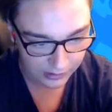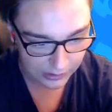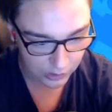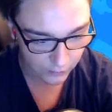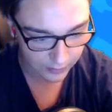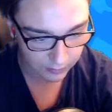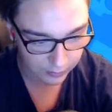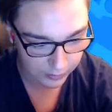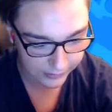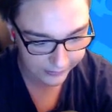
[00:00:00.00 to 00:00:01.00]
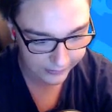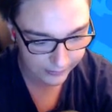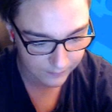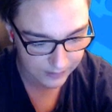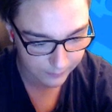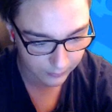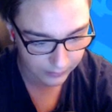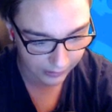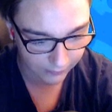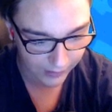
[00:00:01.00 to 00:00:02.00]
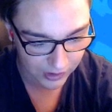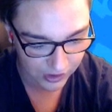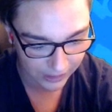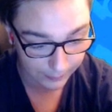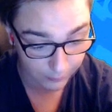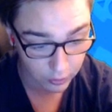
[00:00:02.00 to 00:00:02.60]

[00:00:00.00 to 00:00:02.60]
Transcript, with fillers: Je vais essayer un petit peu d'arriver à gérer le primo.